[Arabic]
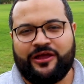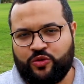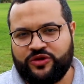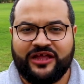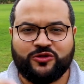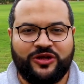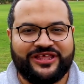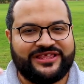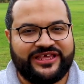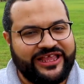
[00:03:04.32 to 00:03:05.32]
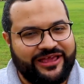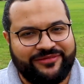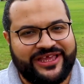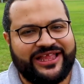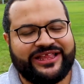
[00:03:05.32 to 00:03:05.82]
الاول هتروح للسير
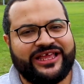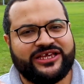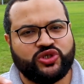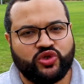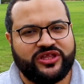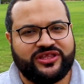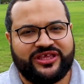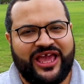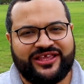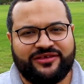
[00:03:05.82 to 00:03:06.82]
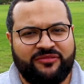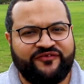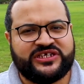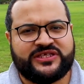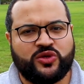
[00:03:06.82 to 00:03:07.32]
الجميل هتلاقي الشنط يعني
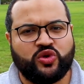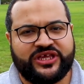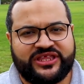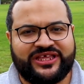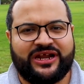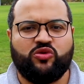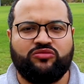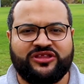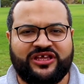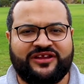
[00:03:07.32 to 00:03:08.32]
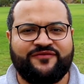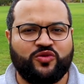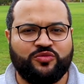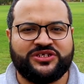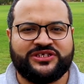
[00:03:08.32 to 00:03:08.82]
مفيش سيور كتيره والمطار
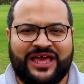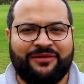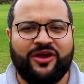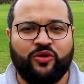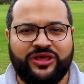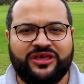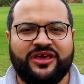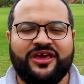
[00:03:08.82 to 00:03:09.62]
نفسه مش زحمه قوي